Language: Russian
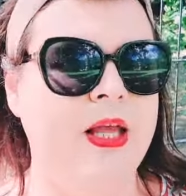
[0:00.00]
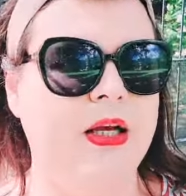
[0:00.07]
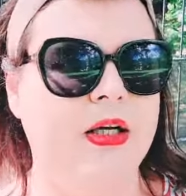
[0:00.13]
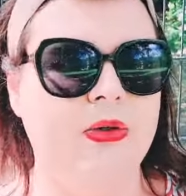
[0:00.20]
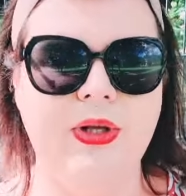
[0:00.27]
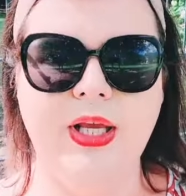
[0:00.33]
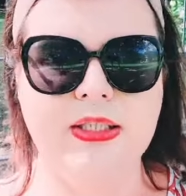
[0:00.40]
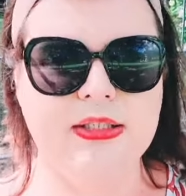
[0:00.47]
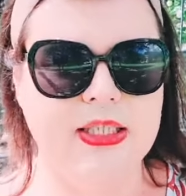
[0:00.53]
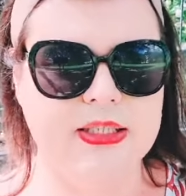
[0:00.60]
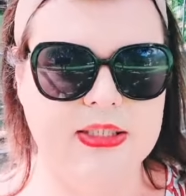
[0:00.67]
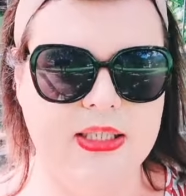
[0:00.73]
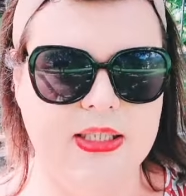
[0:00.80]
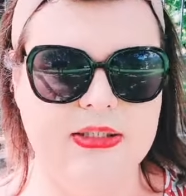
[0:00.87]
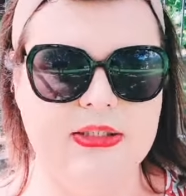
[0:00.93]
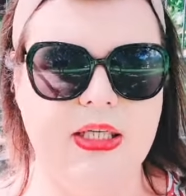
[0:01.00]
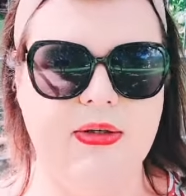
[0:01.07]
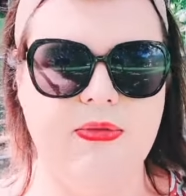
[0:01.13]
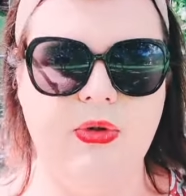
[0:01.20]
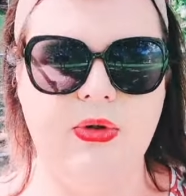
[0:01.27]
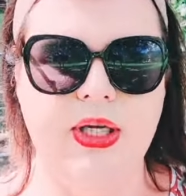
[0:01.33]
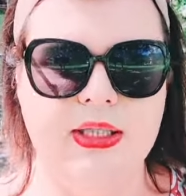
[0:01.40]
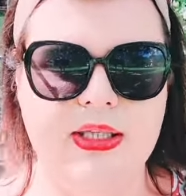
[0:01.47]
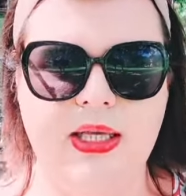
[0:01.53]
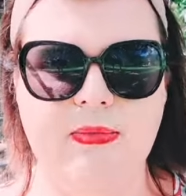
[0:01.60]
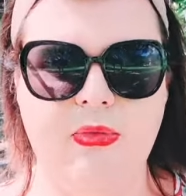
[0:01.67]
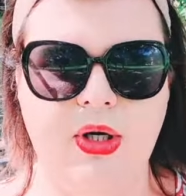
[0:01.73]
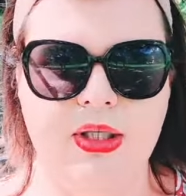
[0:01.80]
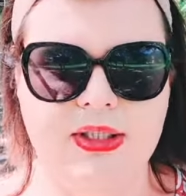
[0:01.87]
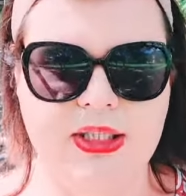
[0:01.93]
Но я сказала, все равно надо
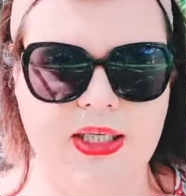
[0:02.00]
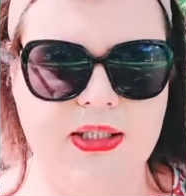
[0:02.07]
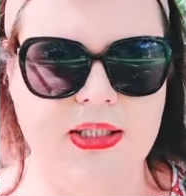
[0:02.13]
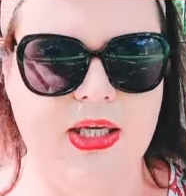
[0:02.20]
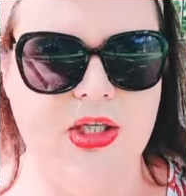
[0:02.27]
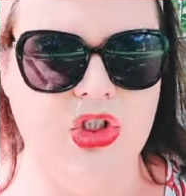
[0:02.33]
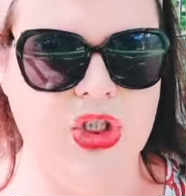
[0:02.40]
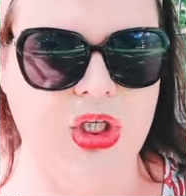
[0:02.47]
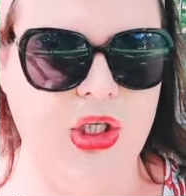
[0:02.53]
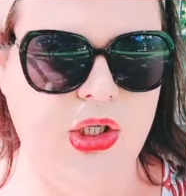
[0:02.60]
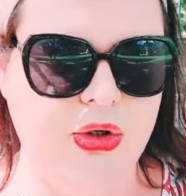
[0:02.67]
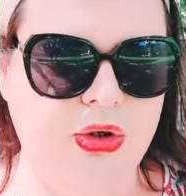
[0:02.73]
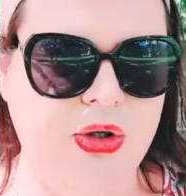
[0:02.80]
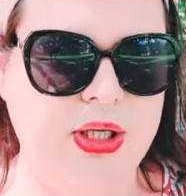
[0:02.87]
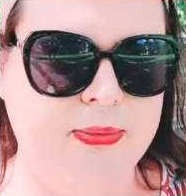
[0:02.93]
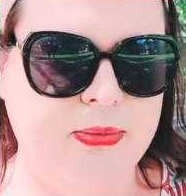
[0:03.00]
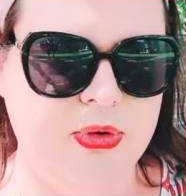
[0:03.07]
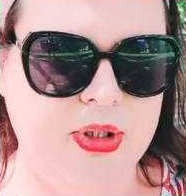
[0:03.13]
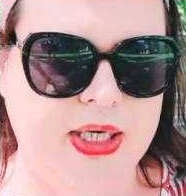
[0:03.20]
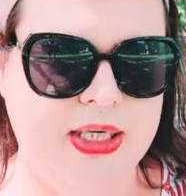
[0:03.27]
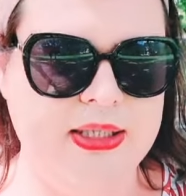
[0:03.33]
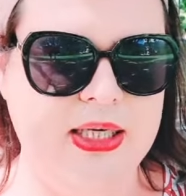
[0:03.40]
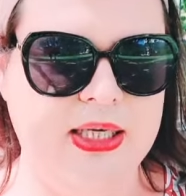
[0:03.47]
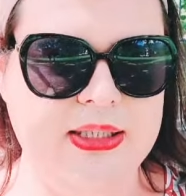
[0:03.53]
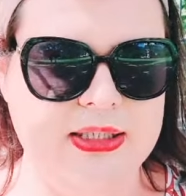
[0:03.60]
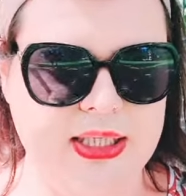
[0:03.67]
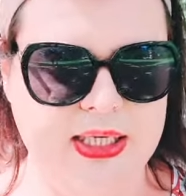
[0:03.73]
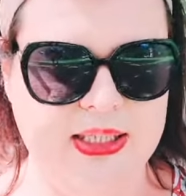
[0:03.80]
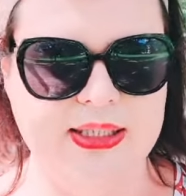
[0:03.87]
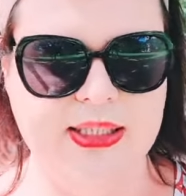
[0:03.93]
ему отдельное шилье, ему надо
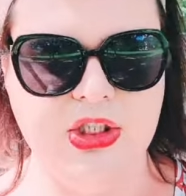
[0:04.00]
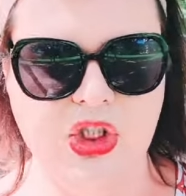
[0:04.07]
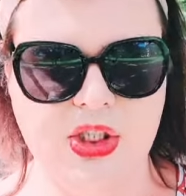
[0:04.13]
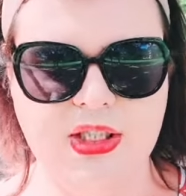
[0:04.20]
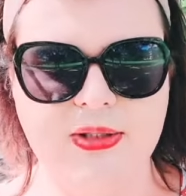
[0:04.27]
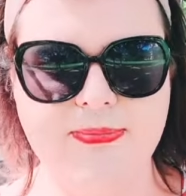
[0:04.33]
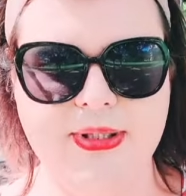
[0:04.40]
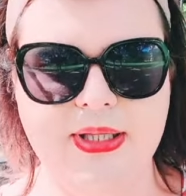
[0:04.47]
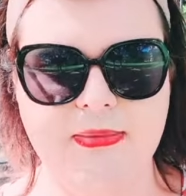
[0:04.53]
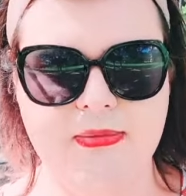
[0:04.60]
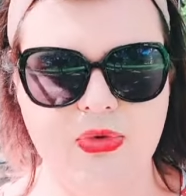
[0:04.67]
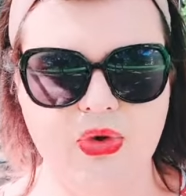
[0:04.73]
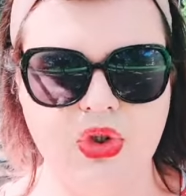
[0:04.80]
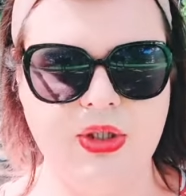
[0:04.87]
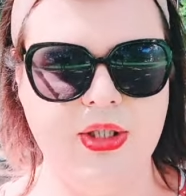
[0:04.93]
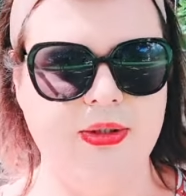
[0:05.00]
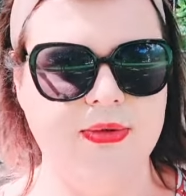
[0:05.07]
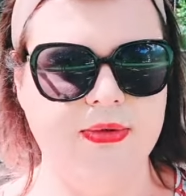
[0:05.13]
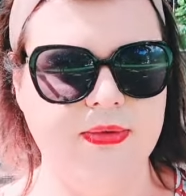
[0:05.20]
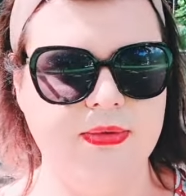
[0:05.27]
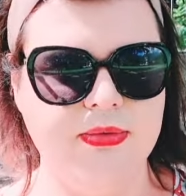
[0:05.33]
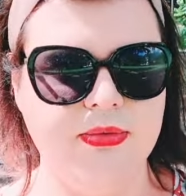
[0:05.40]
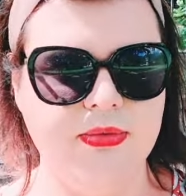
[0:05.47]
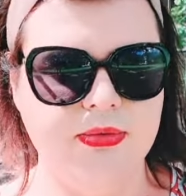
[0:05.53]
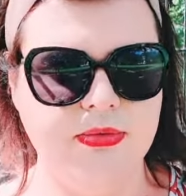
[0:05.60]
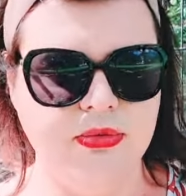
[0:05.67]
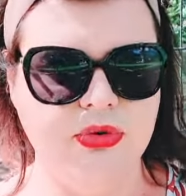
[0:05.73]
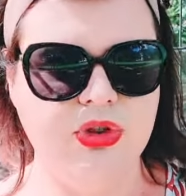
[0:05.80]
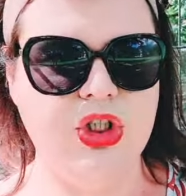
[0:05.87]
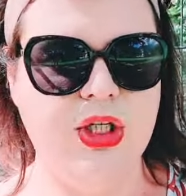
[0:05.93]
отдельно шить, потому что
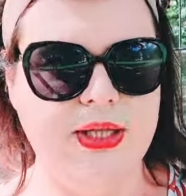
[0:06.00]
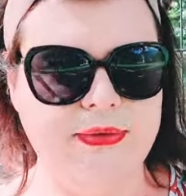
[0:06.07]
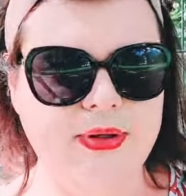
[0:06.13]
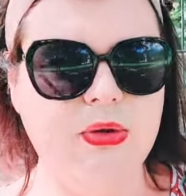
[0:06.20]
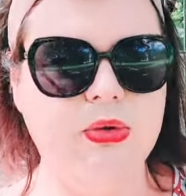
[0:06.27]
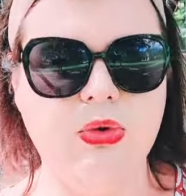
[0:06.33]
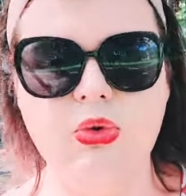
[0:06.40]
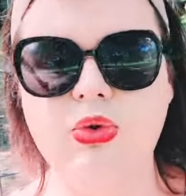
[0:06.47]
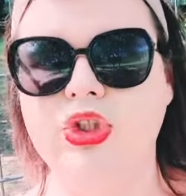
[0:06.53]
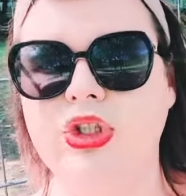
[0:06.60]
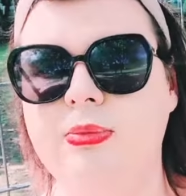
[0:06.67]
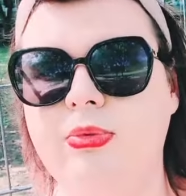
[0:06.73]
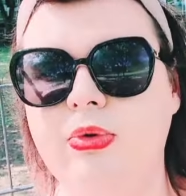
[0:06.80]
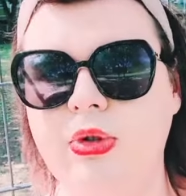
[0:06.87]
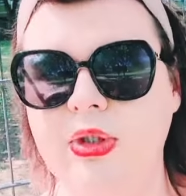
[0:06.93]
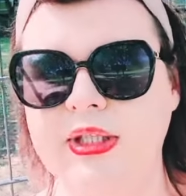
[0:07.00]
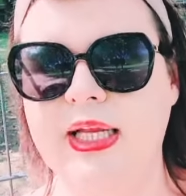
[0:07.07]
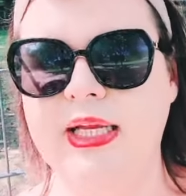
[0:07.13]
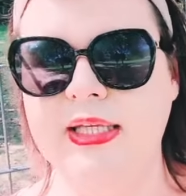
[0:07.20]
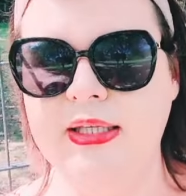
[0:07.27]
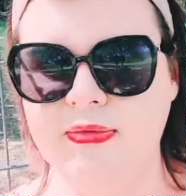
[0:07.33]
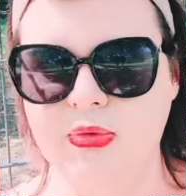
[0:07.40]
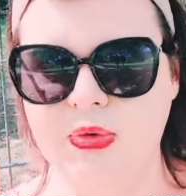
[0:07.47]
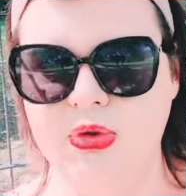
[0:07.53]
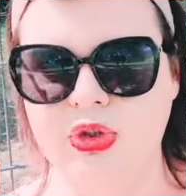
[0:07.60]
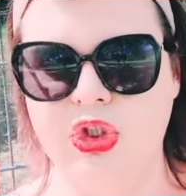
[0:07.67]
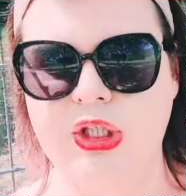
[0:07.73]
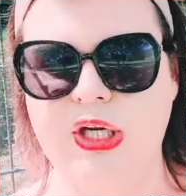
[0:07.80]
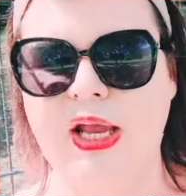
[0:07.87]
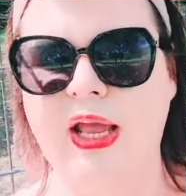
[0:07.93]
ну, человек лучше будет для него
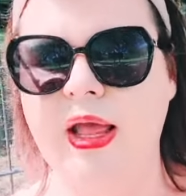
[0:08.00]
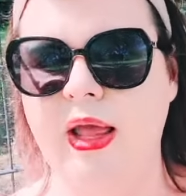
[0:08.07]
же.